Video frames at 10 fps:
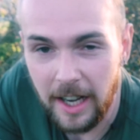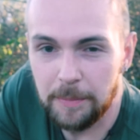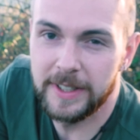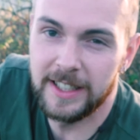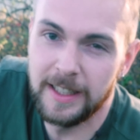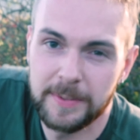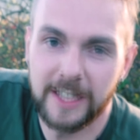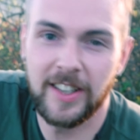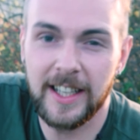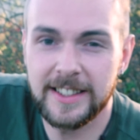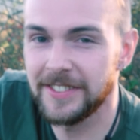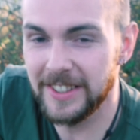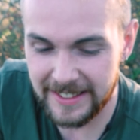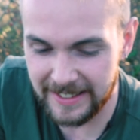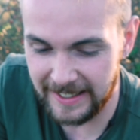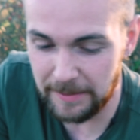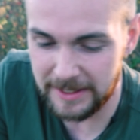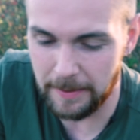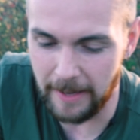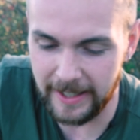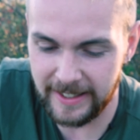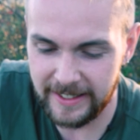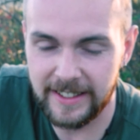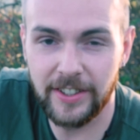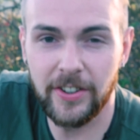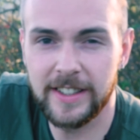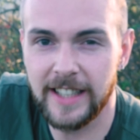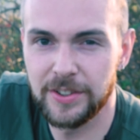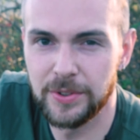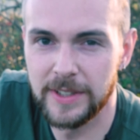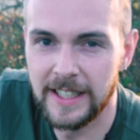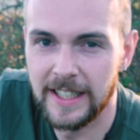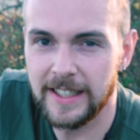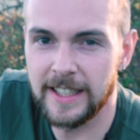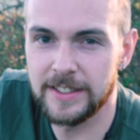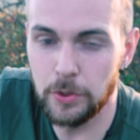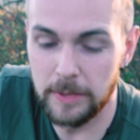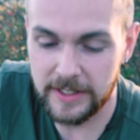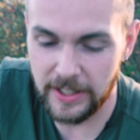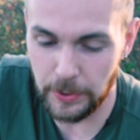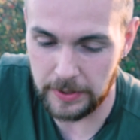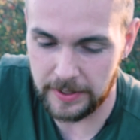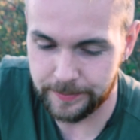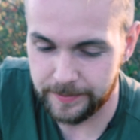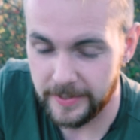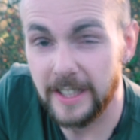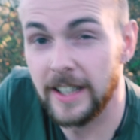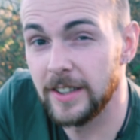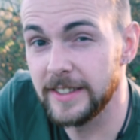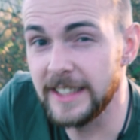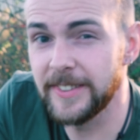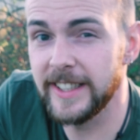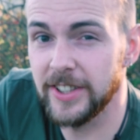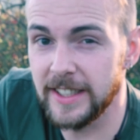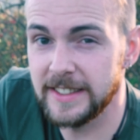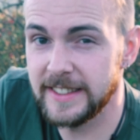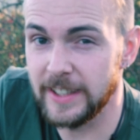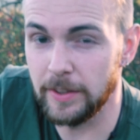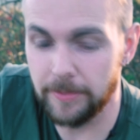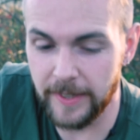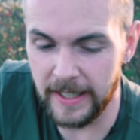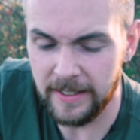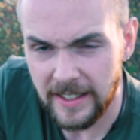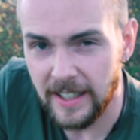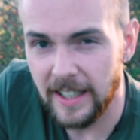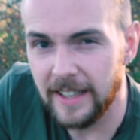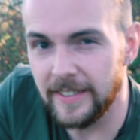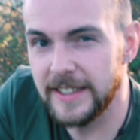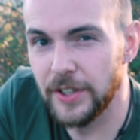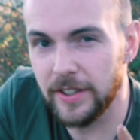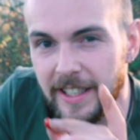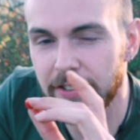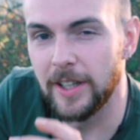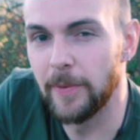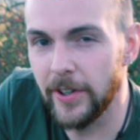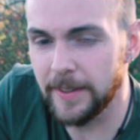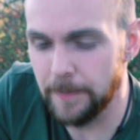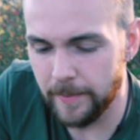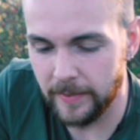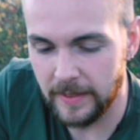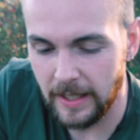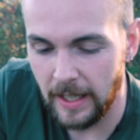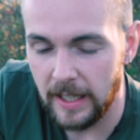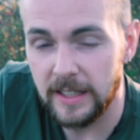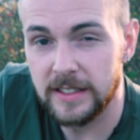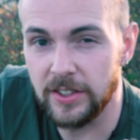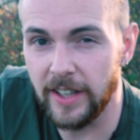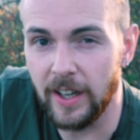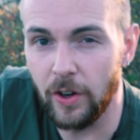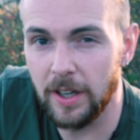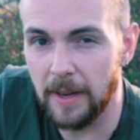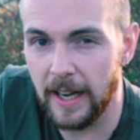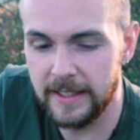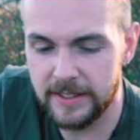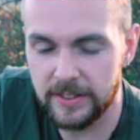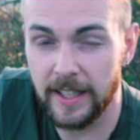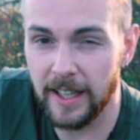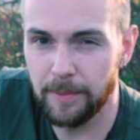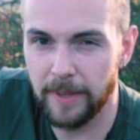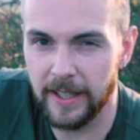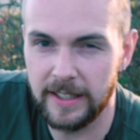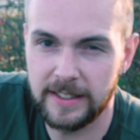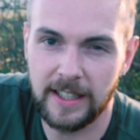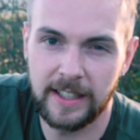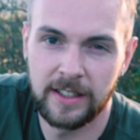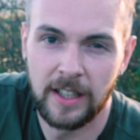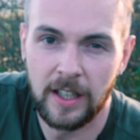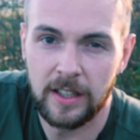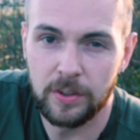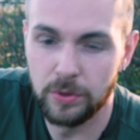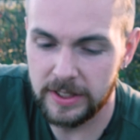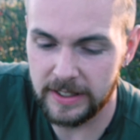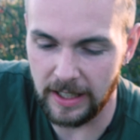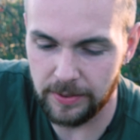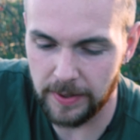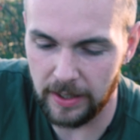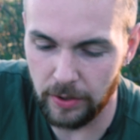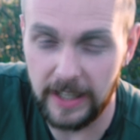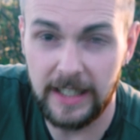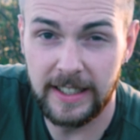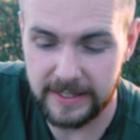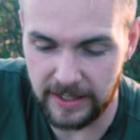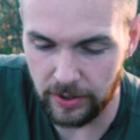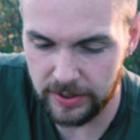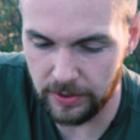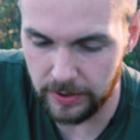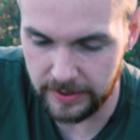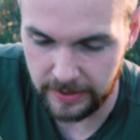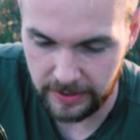ein beliebter Scherz gewesen, indem man es beim anderen hinten den Rücken leid tut, dann hat es übelst gejuckt. Und deswegen solltet ihr sie auch entfernen, weil es juckt nicht nur im Rücken, sondern auch im Hals- und Rachenbereich. Das kann Hustenanfall oder ähnliches auslösen.